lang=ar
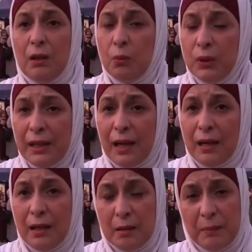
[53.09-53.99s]

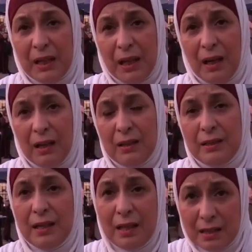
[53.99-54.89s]
ولا المراه اللي
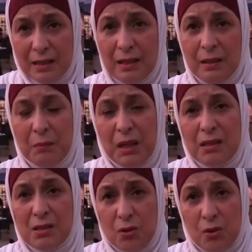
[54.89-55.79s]
دارت مرض
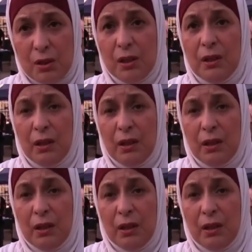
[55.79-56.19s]
السكر